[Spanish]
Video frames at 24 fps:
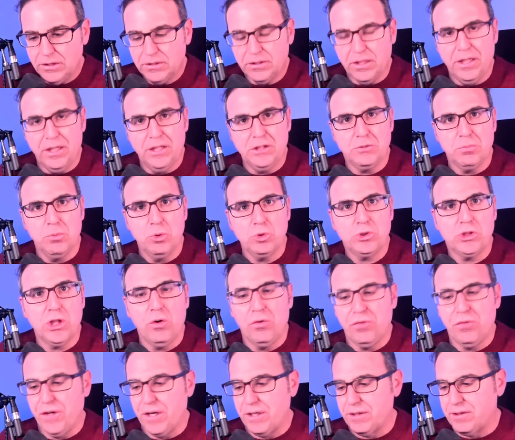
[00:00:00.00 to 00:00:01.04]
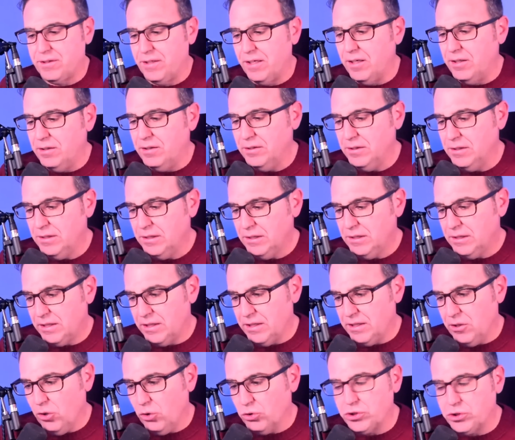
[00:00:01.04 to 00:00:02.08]
tenéis mucha oferta
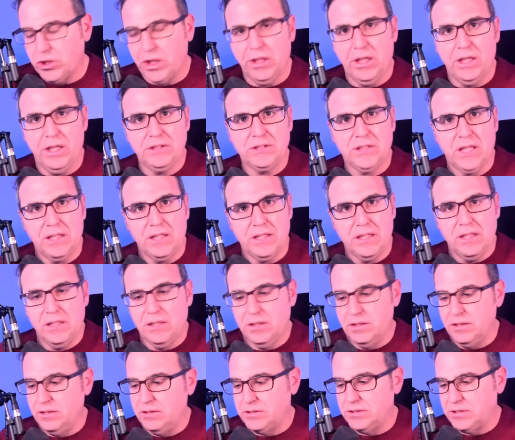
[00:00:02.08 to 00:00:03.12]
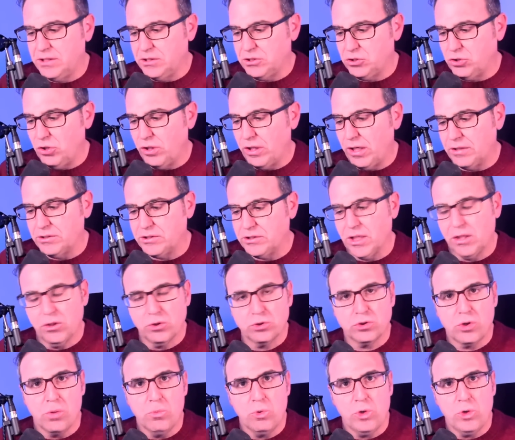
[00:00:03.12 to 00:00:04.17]
y no os quedéis ahí, insisto,
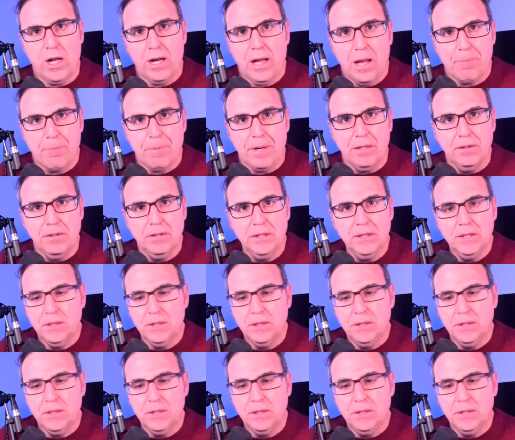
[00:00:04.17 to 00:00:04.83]
enganchados como una lapa,